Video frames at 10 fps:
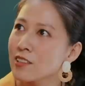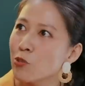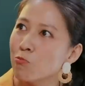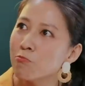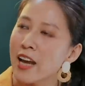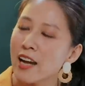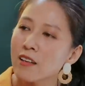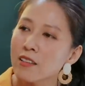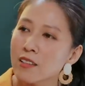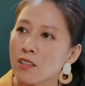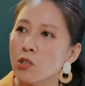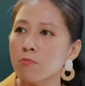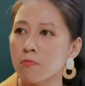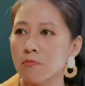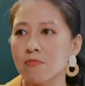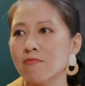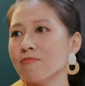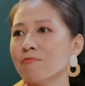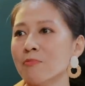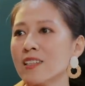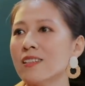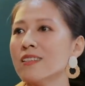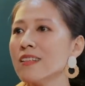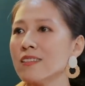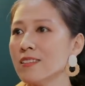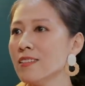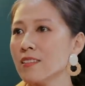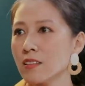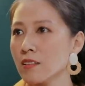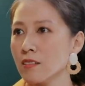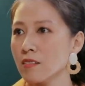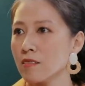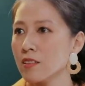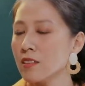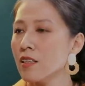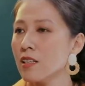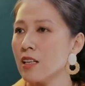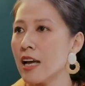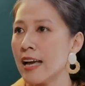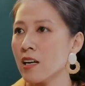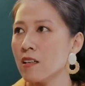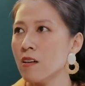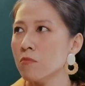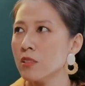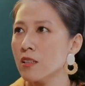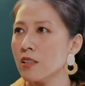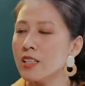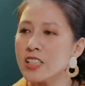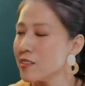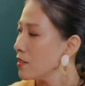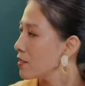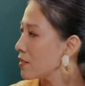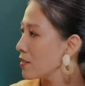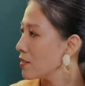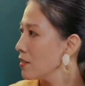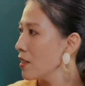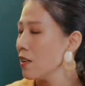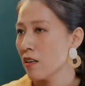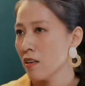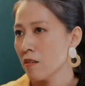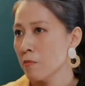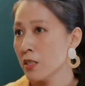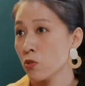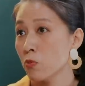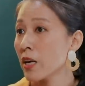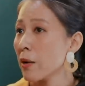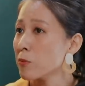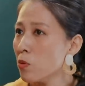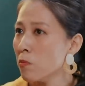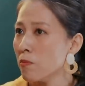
Cũng đã có những lúc mình cư xử rất là không có lý trí, mình cũng cảm xúc.